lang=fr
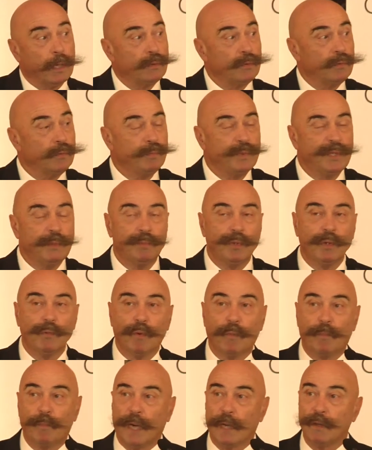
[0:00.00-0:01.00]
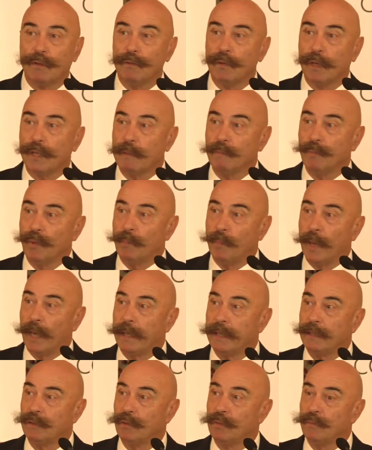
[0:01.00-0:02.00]
un tout petit peu mon parcours qui peut
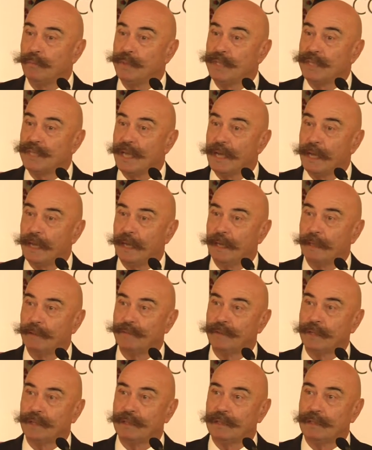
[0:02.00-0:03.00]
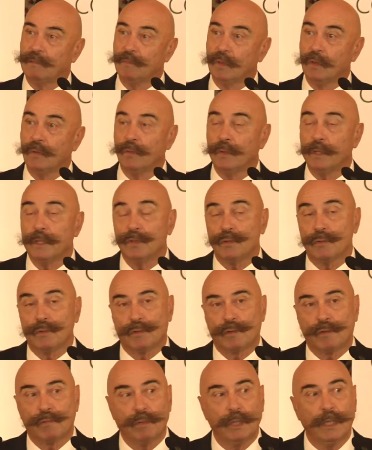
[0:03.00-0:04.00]
paraître bizarre. Effectivement, oui, je
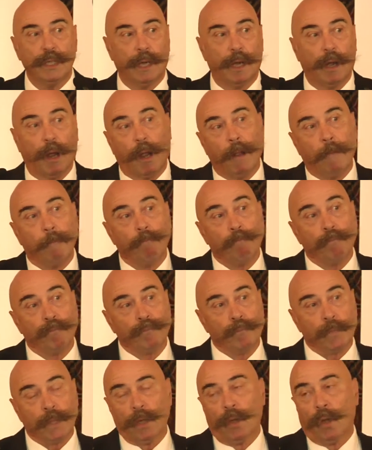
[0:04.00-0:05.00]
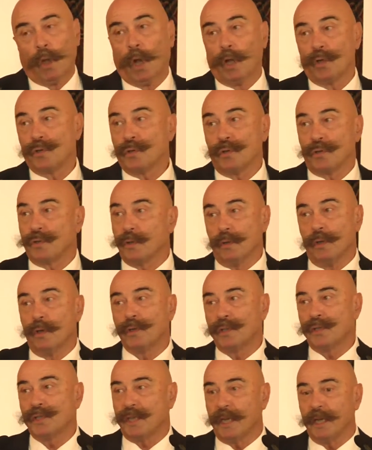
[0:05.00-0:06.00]
suis un,
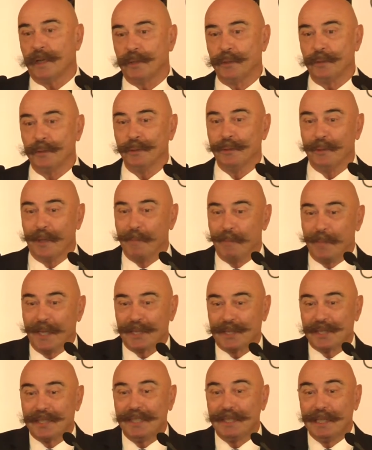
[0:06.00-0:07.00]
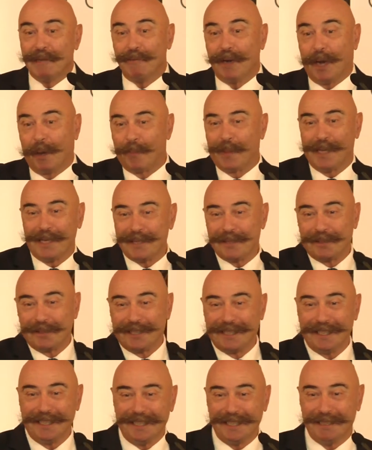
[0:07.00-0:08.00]
sociologue sérieux. Ben, merci d'avoir
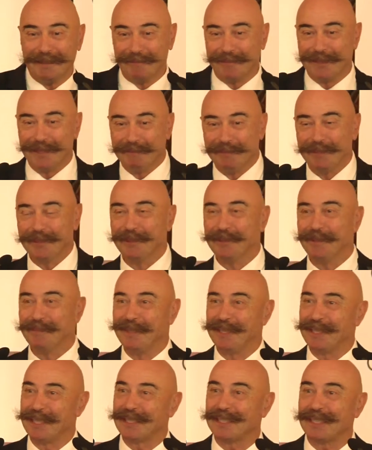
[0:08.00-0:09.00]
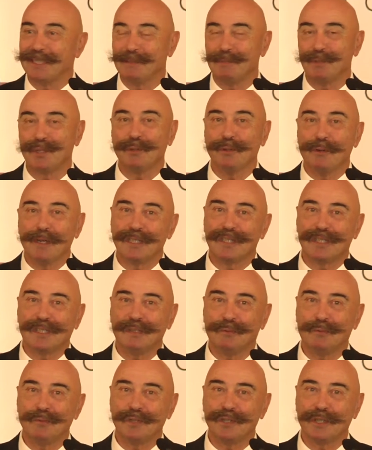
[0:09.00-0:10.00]
présenté un petit peu mes inscriptions
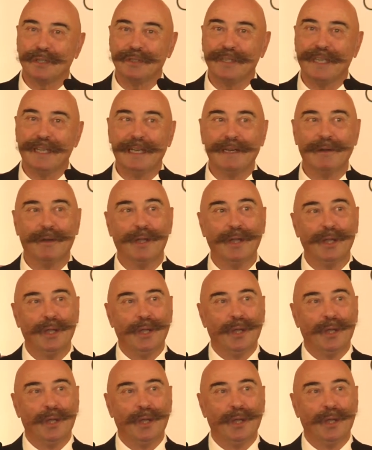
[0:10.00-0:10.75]
institutionnelles